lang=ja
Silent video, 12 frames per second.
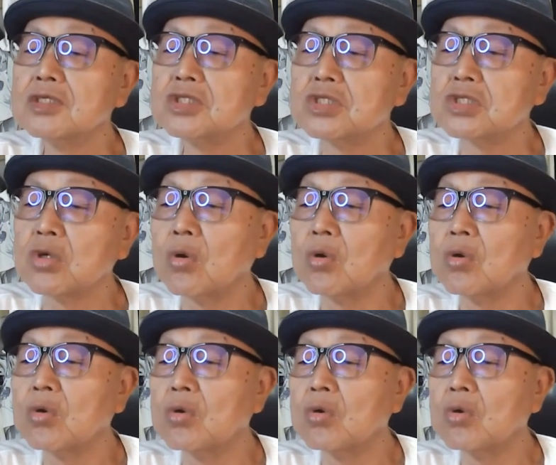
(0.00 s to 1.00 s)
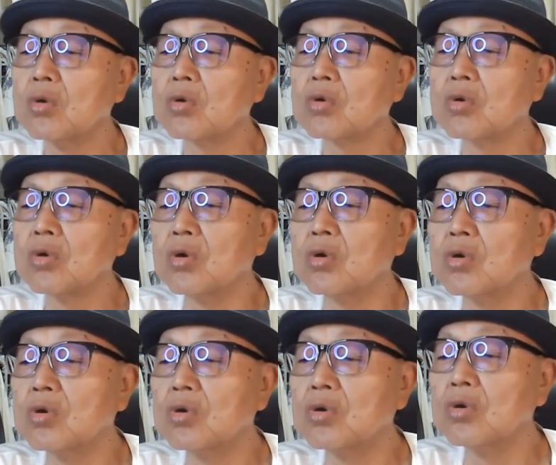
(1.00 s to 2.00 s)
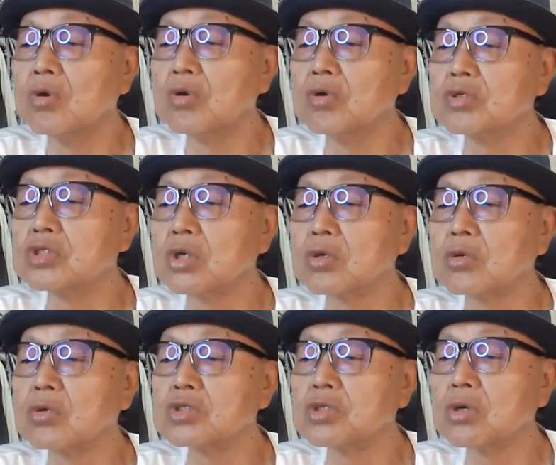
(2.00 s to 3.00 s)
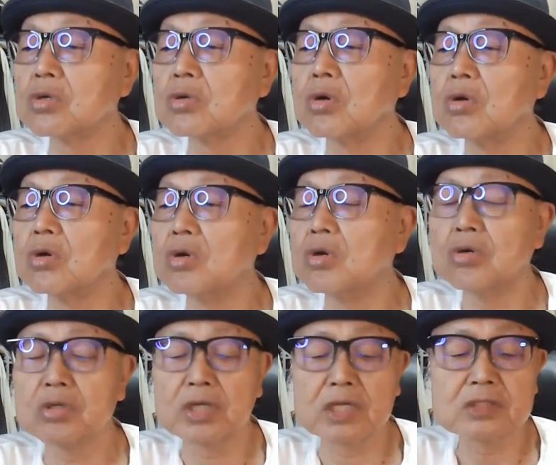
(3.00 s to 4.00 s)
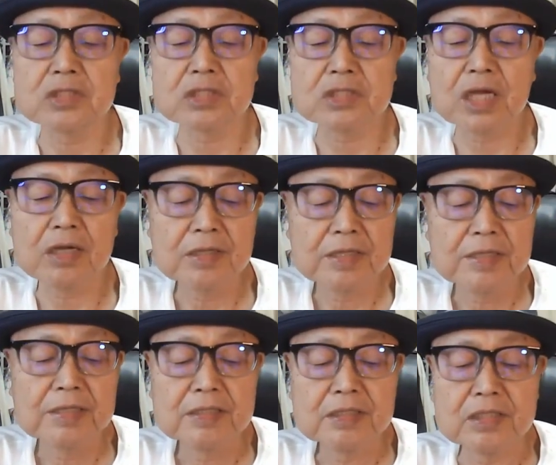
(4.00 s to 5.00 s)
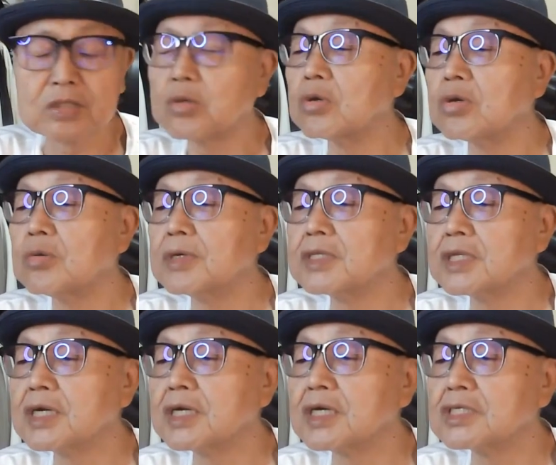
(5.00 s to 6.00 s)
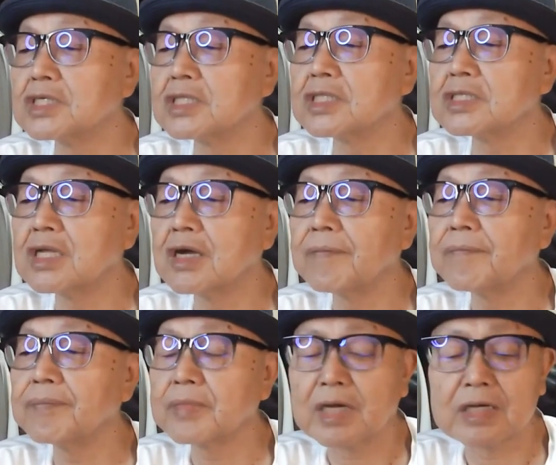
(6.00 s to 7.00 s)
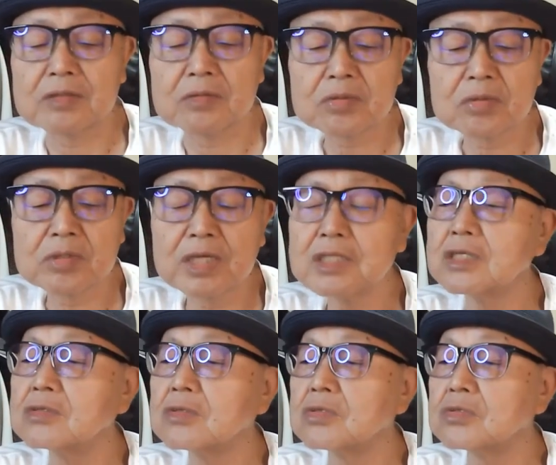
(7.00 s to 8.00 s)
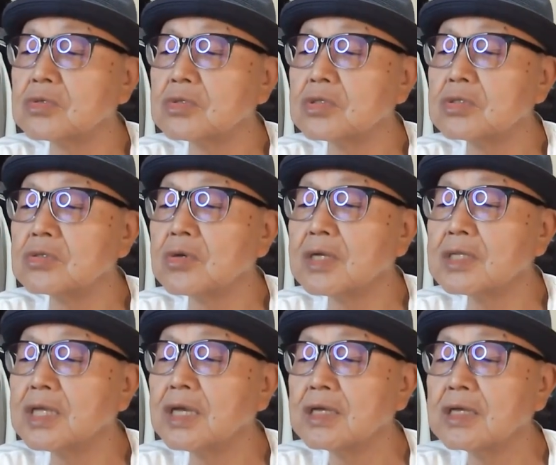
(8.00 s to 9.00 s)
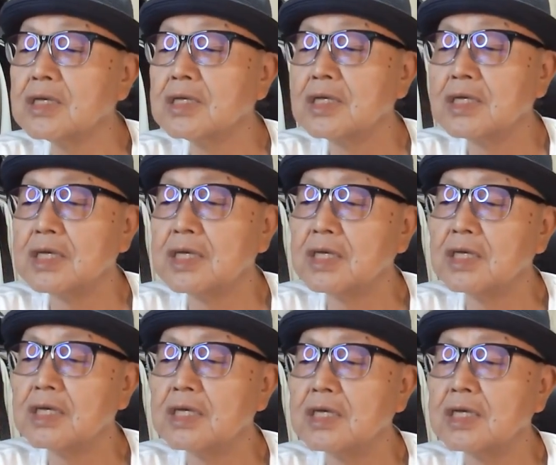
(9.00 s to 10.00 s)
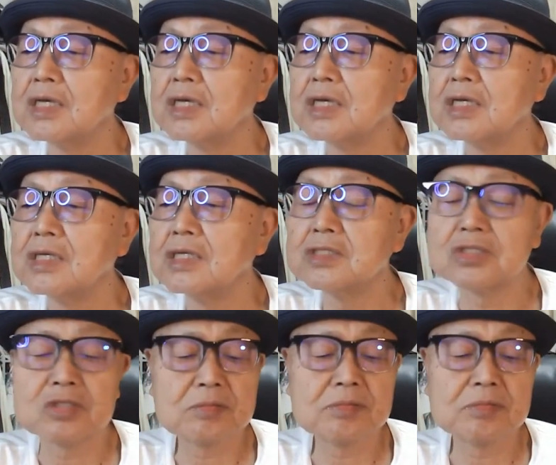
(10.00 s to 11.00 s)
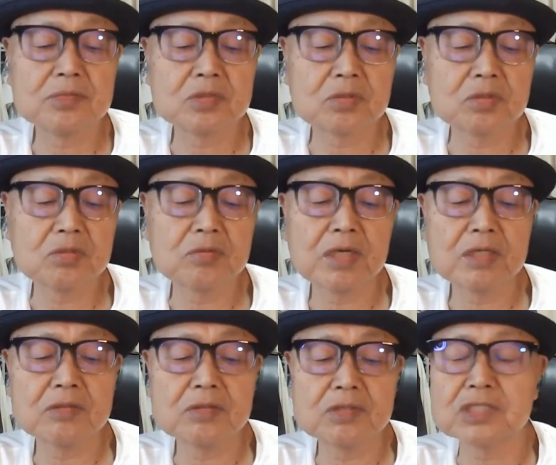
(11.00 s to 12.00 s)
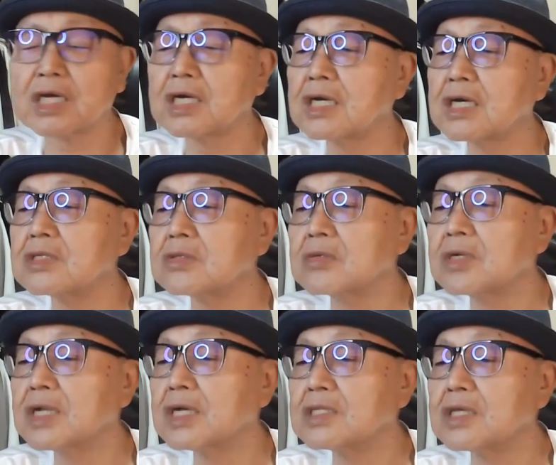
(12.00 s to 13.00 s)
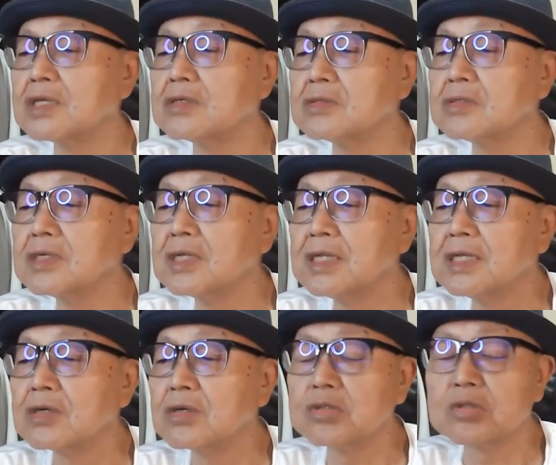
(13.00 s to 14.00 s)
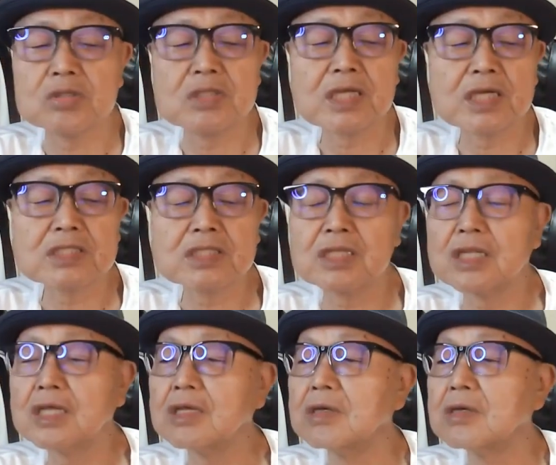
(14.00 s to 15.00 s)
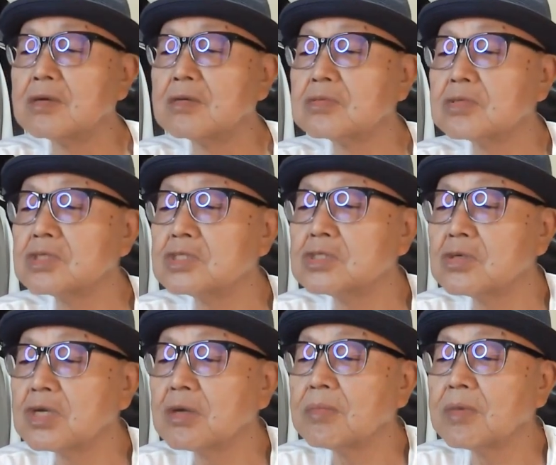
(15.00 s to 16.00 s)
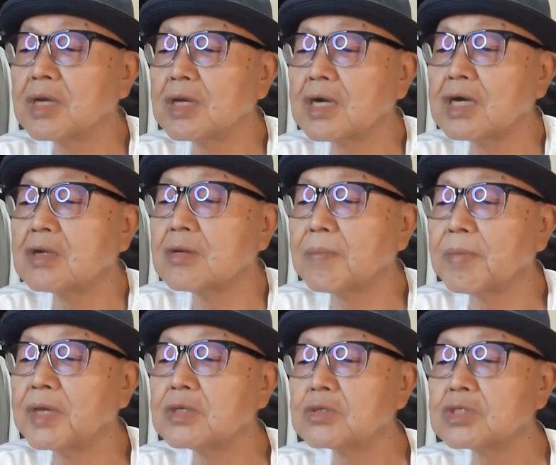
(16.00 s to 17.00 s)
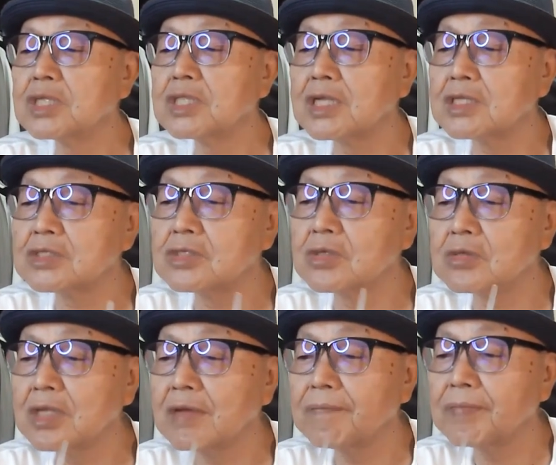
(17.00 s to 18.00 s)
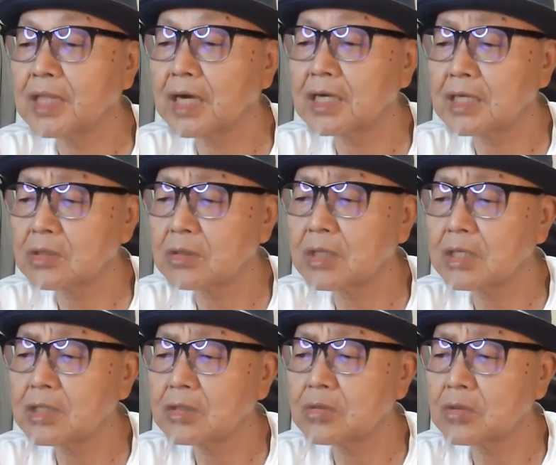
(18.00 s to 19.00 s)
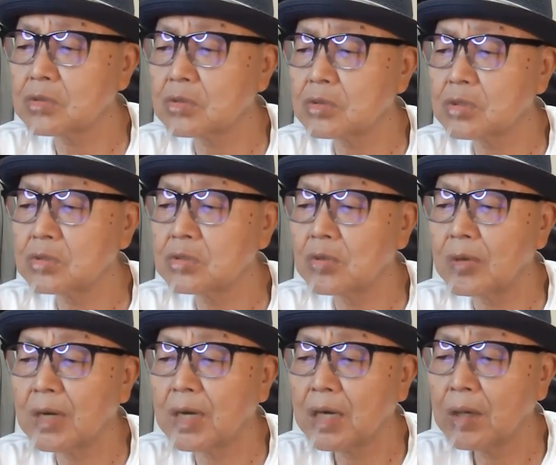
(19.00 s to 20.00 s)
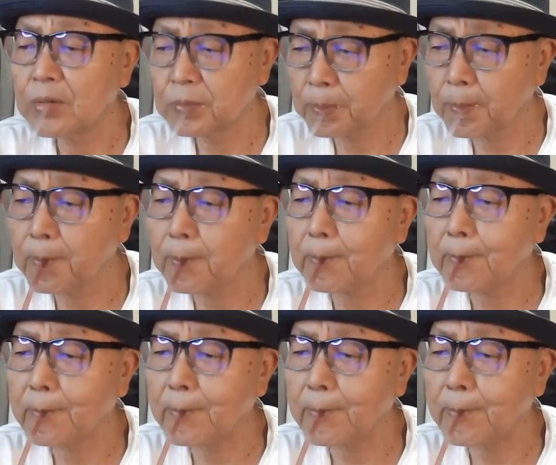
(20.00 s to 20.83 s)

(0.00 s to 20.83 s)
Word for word: 将校、将校、将校、なんつってさ。立候補までなんかしちゃってさ、あの、唱えてることっていうのはね、えー、そのいわゆる釈迦が唱えていることに対してね、本当に一生懸命彼は勉強してたですよね。だから唱えてることっていうのは、うん、